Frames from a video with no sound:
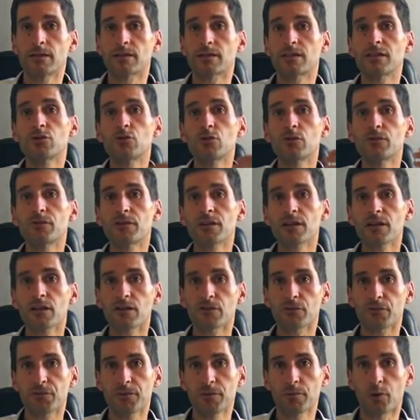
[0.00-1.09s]
qui devient
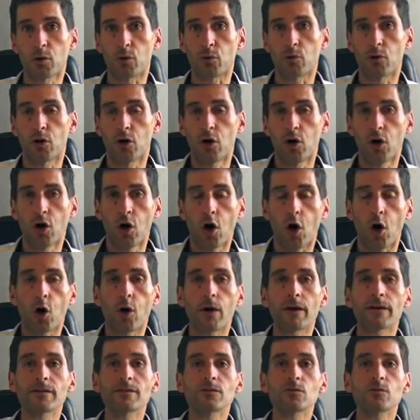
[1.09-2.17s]
fibreux en
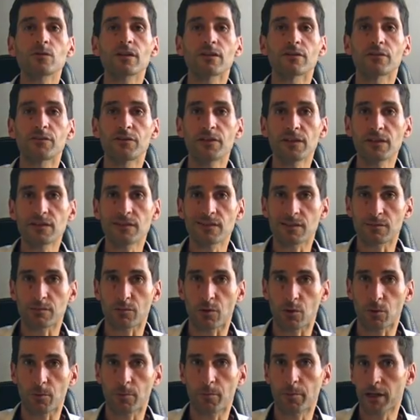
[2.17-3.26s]
raison d'un
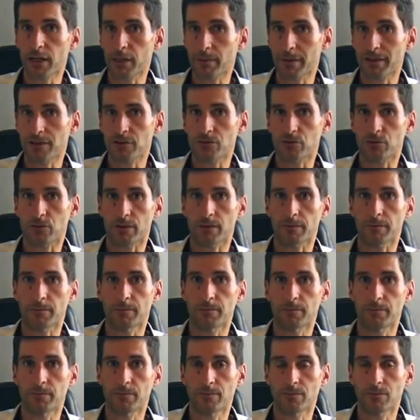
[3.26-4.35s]
vieillissement prématuré.
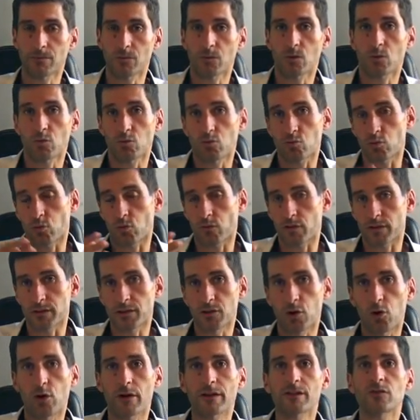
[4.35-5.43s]
On va
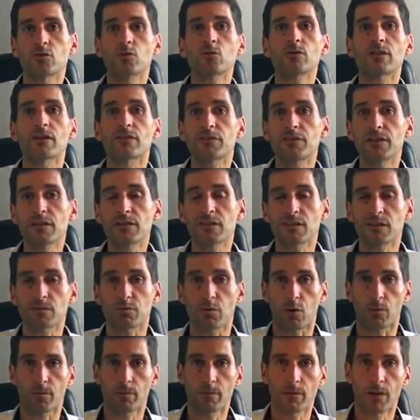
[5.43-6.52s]
dire en raison d'un
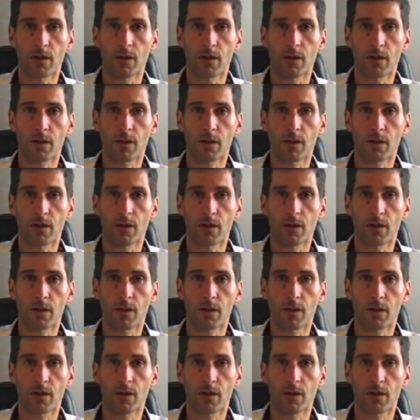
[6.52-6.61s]
vieillissement.